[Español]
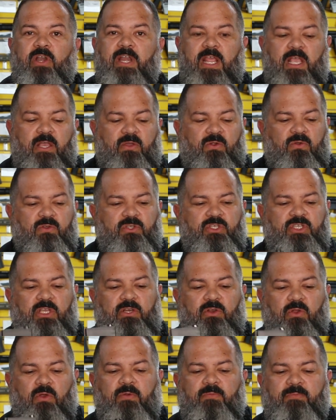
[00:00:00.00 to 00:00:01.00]
negro,
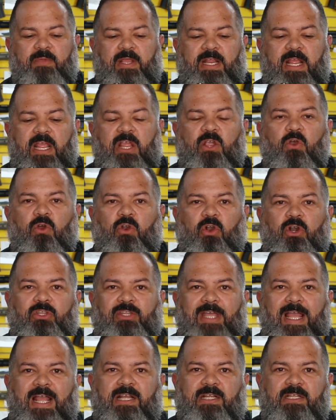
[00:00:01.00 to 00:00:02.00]
sino vienen en color
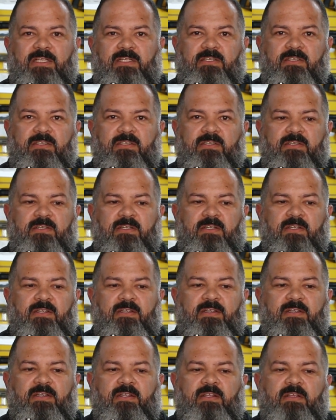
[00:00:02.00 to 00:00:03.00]
tan.
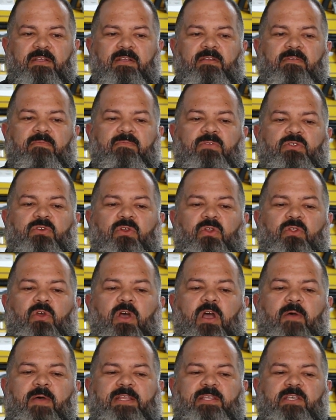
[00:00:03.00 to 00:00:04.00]
Son los
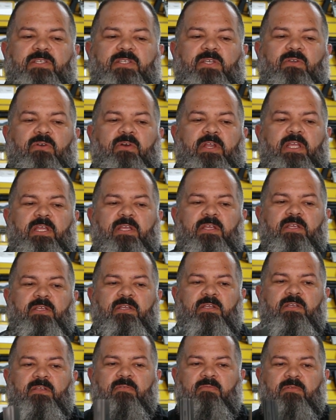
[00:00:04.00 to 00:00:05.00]
dos abastecedores.
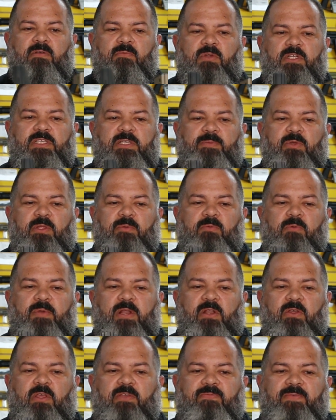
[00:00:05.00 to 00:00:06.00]
Vamos a ver si podemos
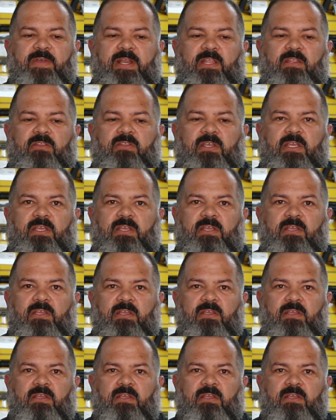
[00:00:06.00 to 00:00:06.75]
verlo de diferentes,